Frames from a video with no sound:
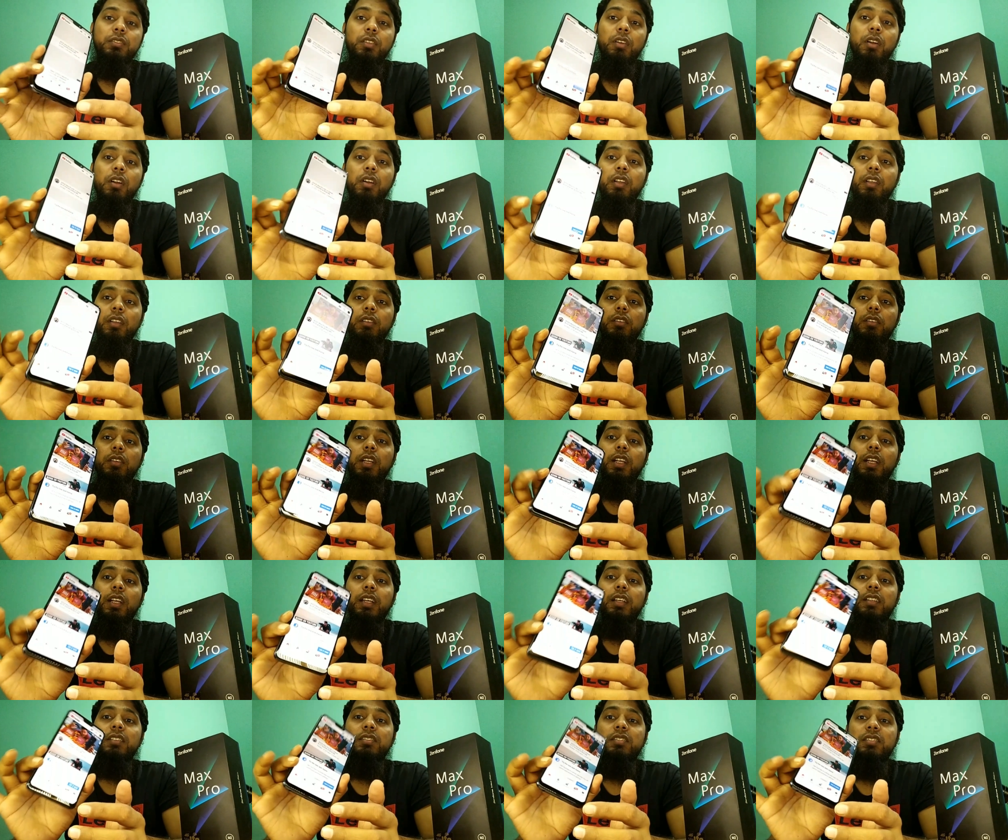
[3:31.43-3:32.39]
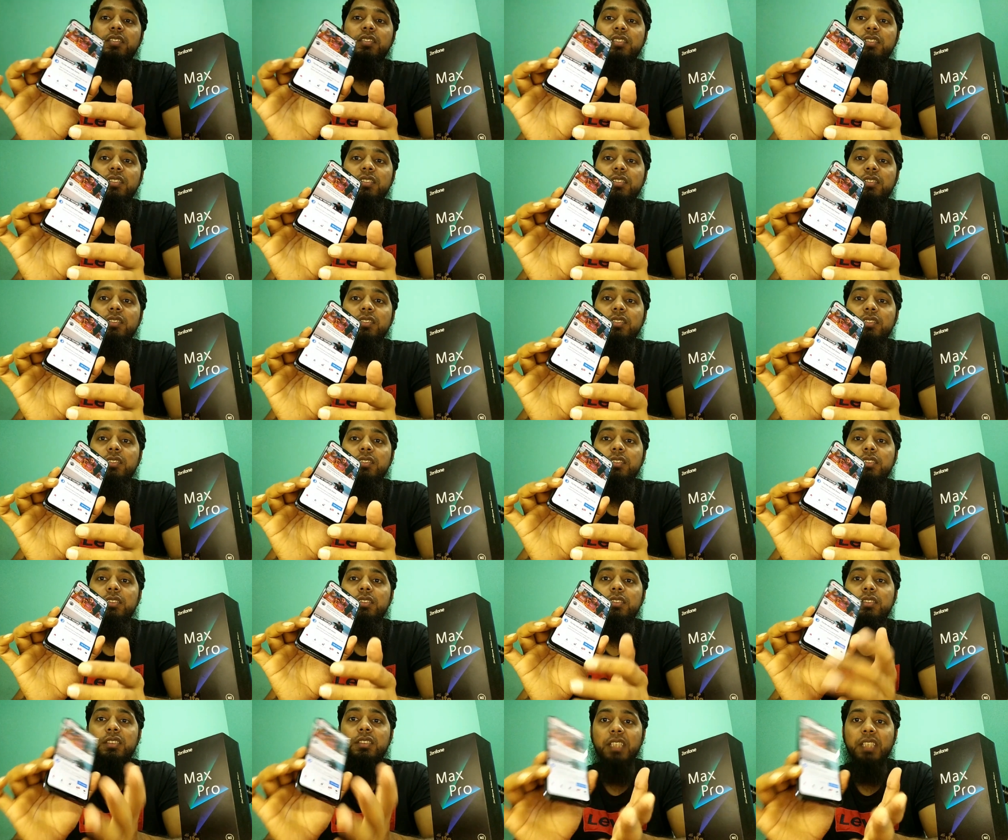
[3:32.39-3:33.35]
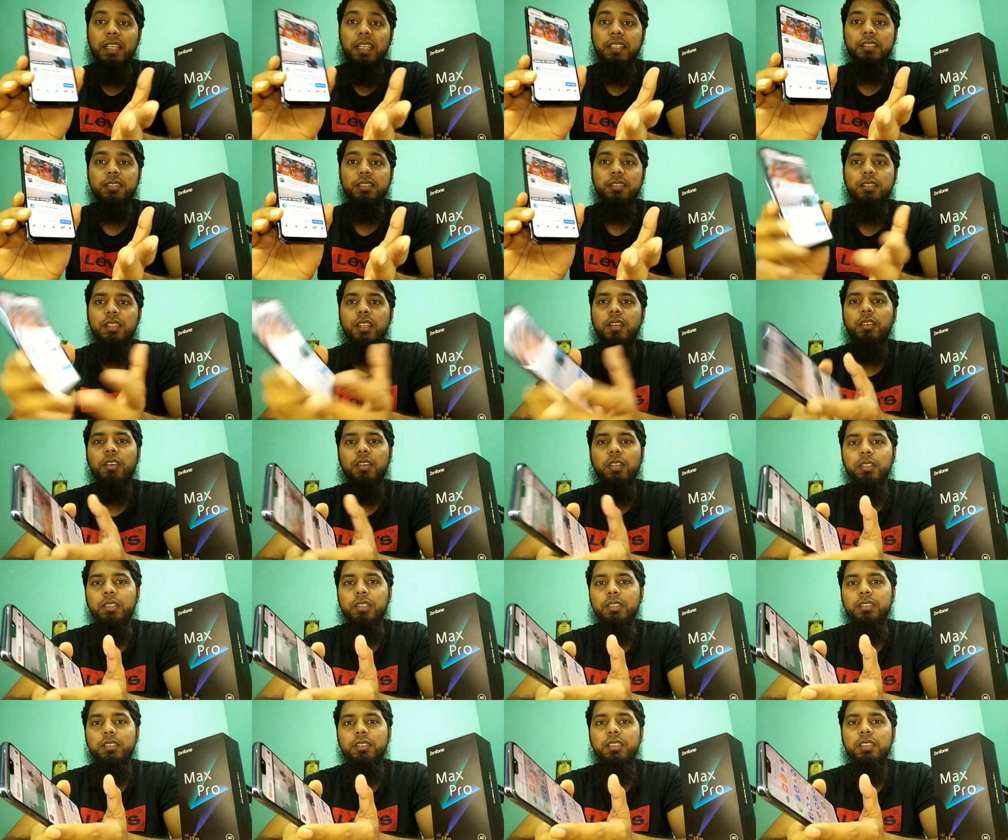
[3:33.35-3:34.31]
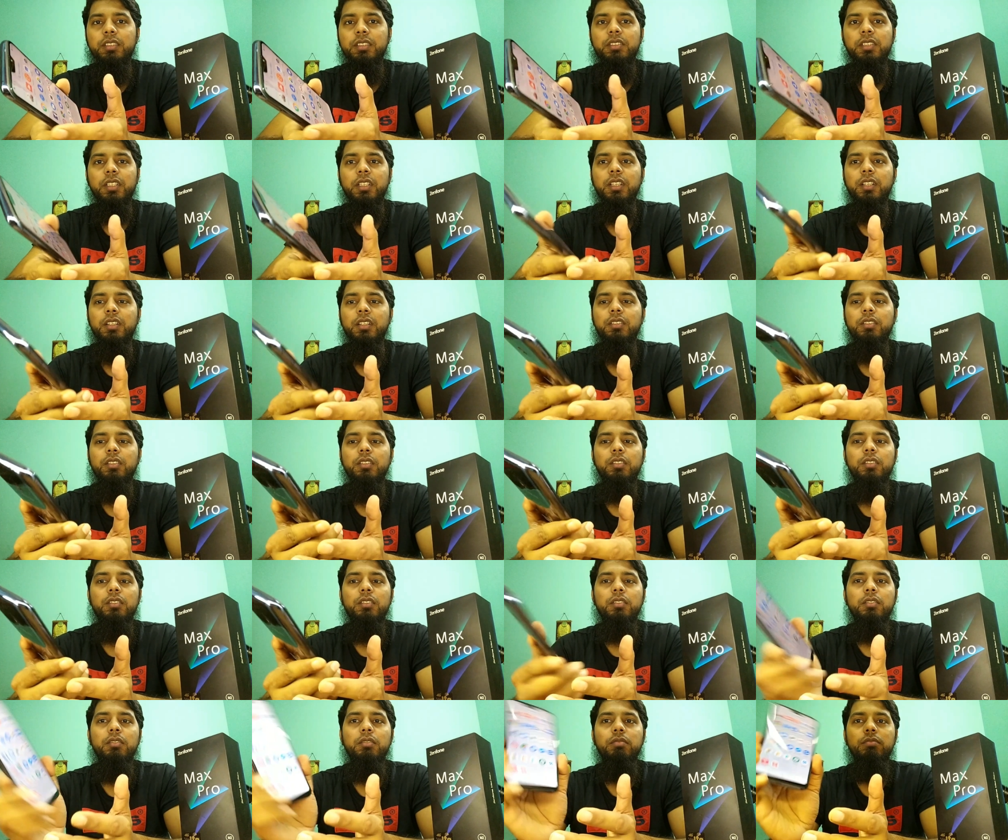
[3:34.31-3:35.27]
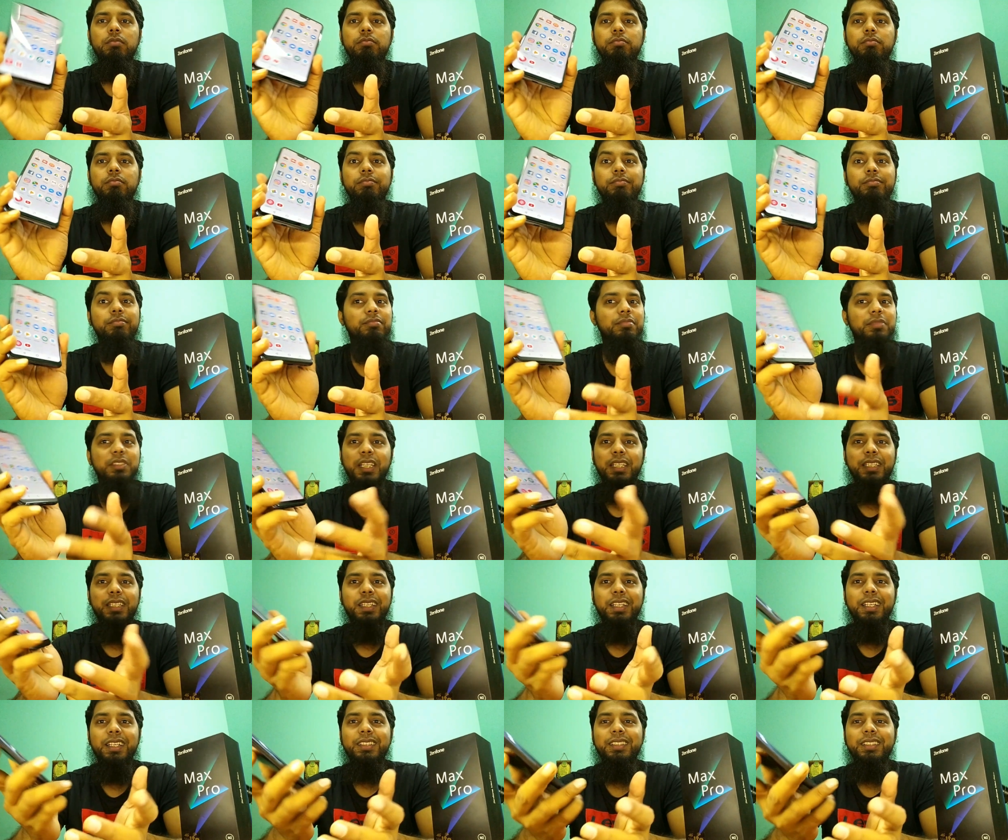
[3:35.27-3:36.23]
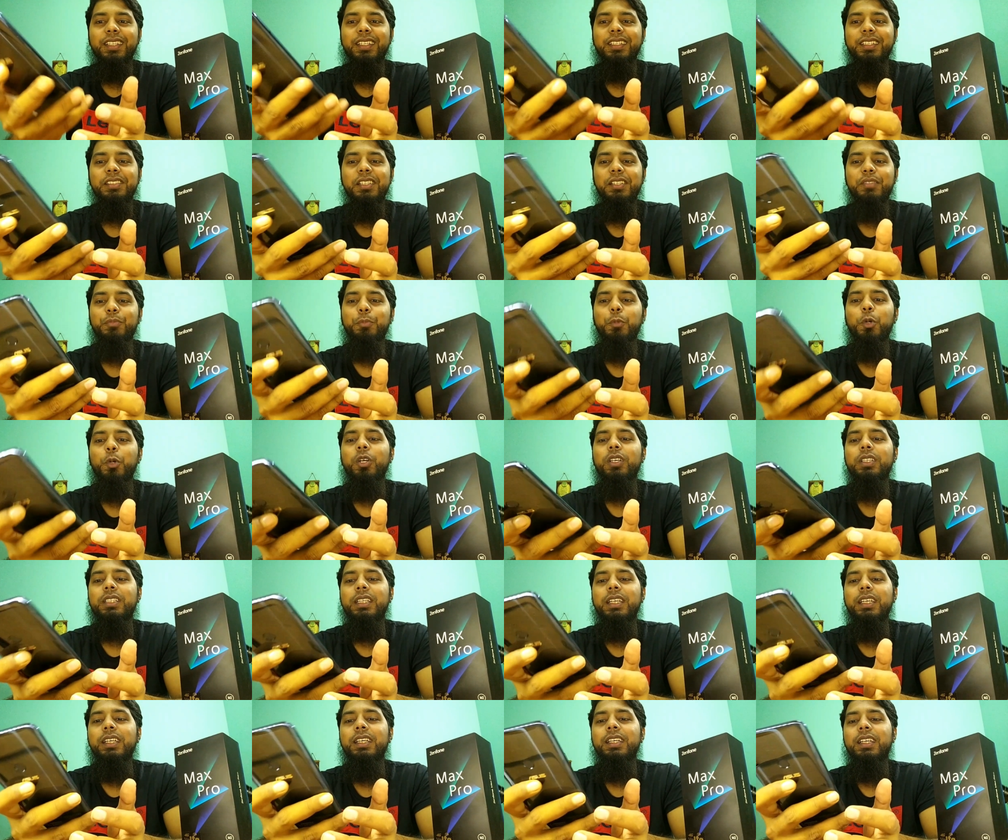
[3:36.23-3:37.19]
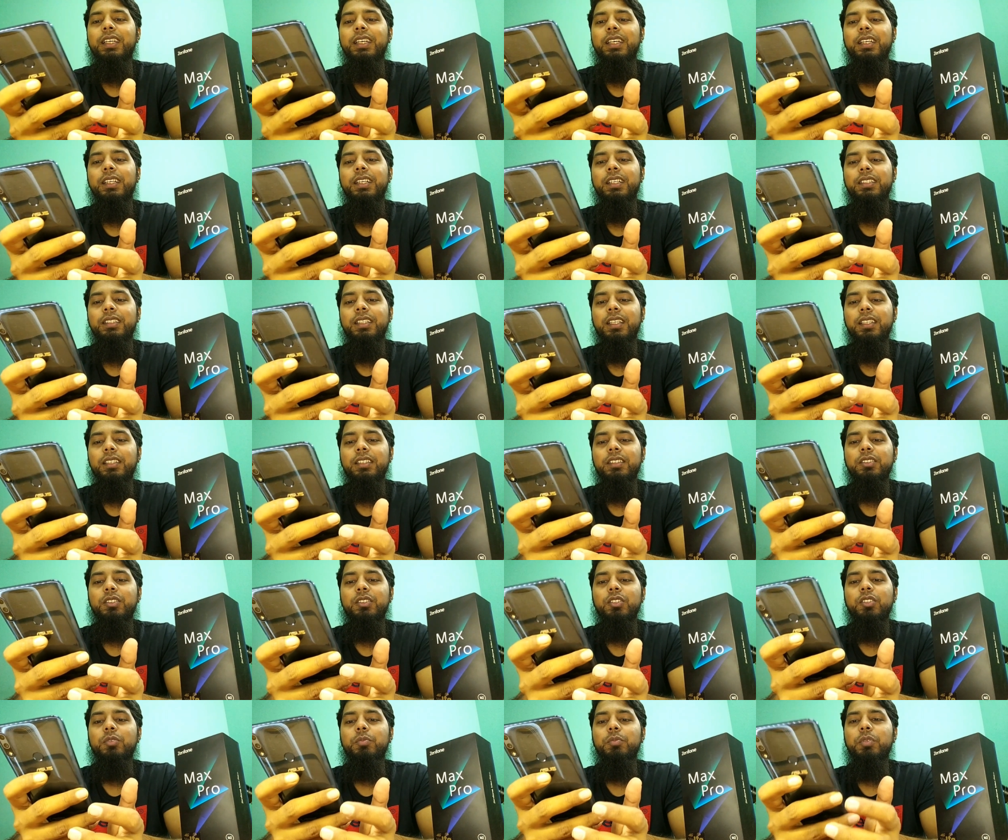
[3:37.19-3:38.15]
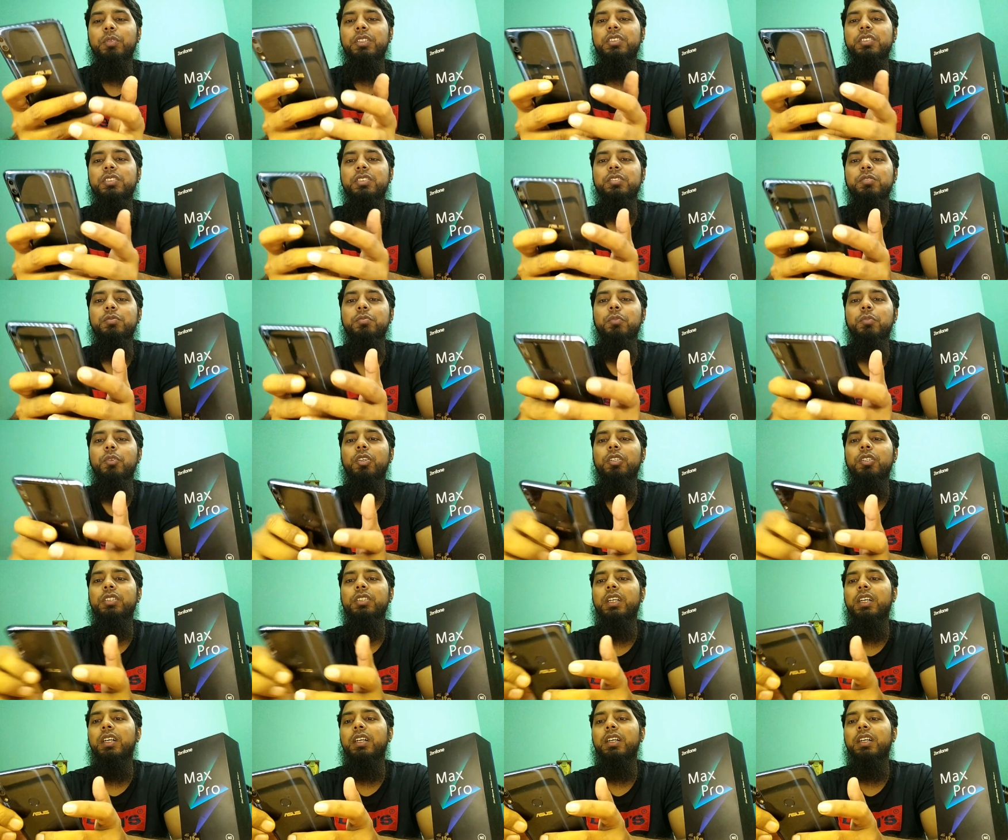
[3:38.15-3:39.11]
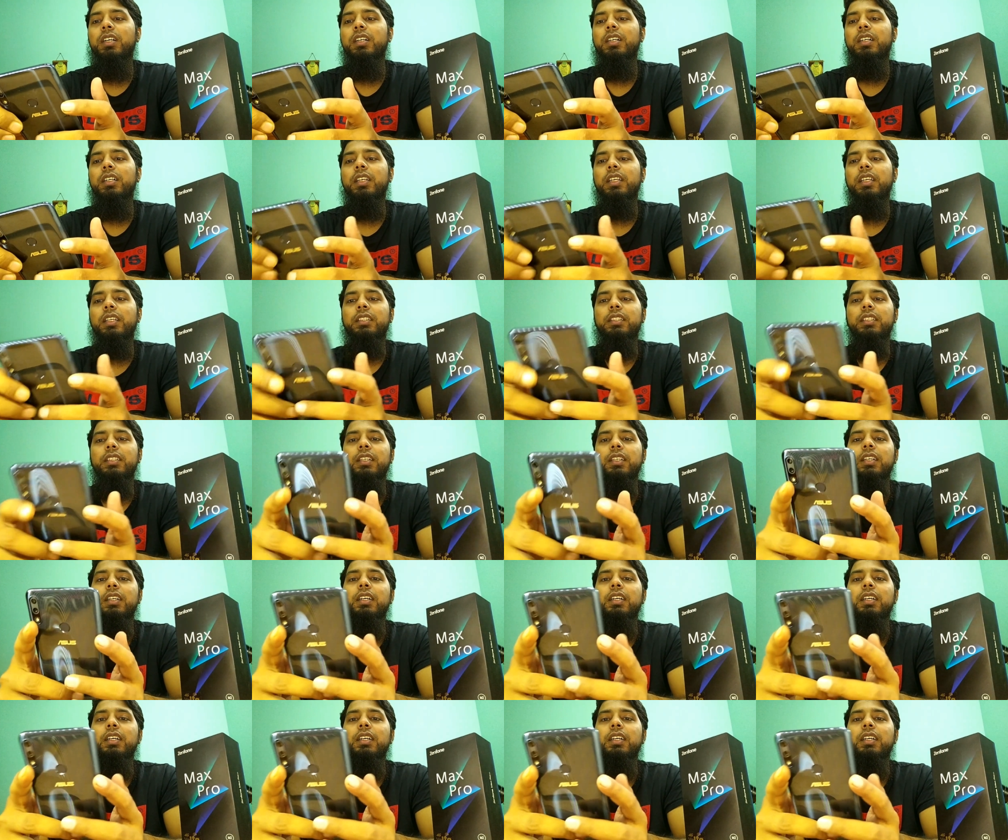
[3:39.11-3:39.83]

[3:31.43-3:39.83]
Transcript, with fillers: কার্নিং গরিলা গ্লাস সিক্স দেওয়া হয়েছে যেটা হলো যাদের হাত থেকে সেট পড়ে যায় তাদের জন্য বেশ মজার একটা